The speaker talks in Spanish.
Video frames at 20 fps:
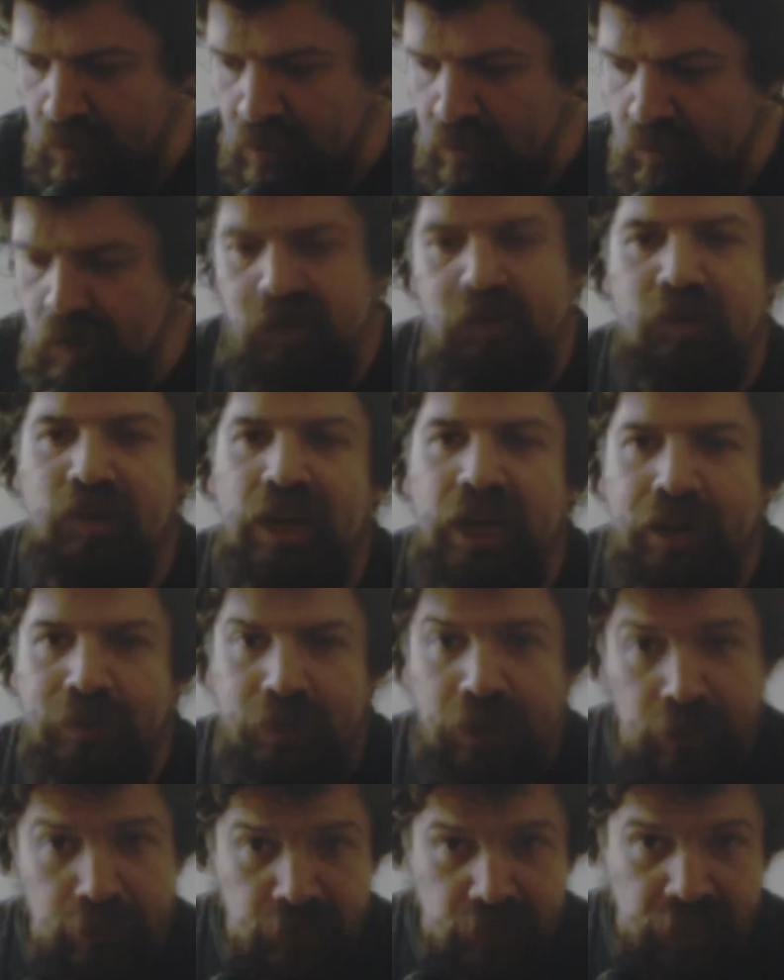No es un
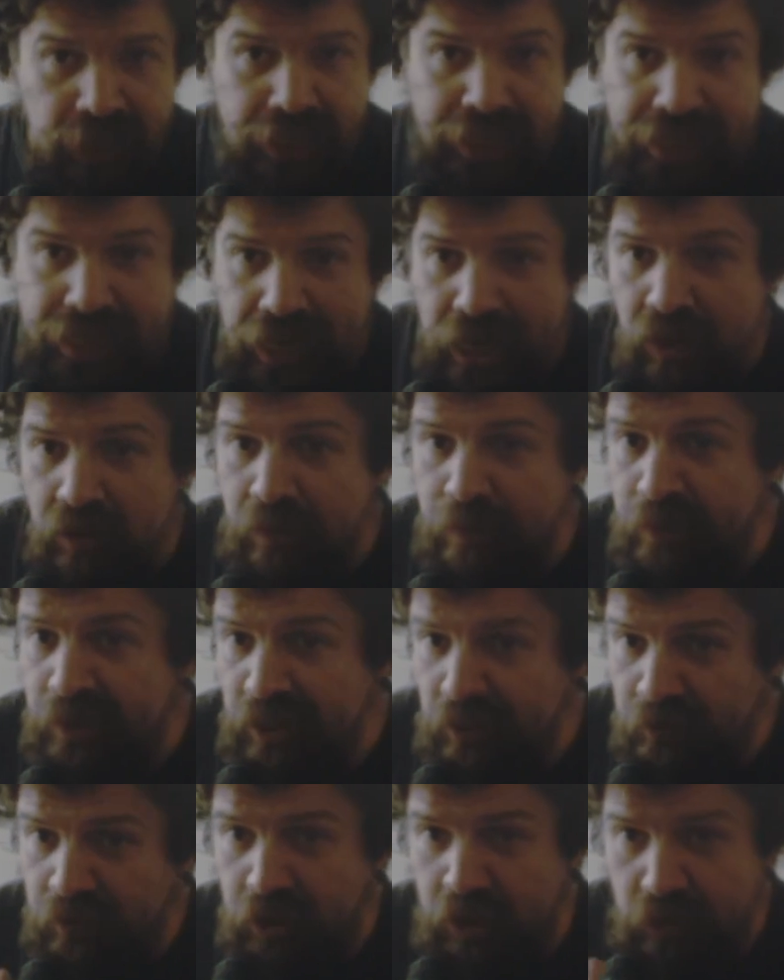hardware dedicado,
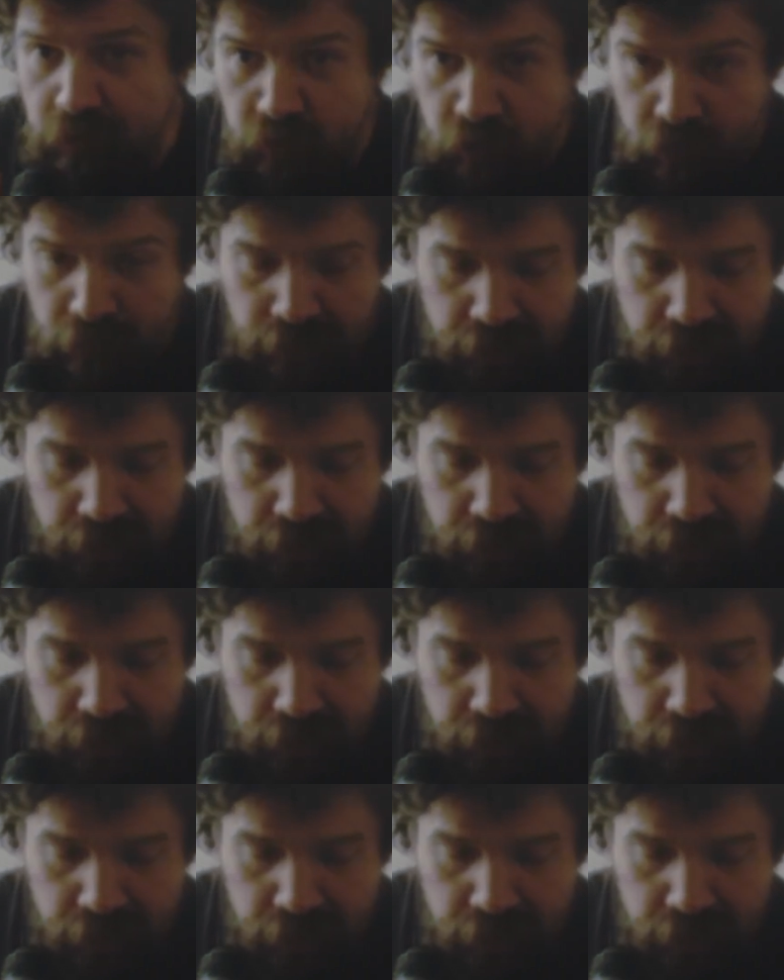específico, ni mucho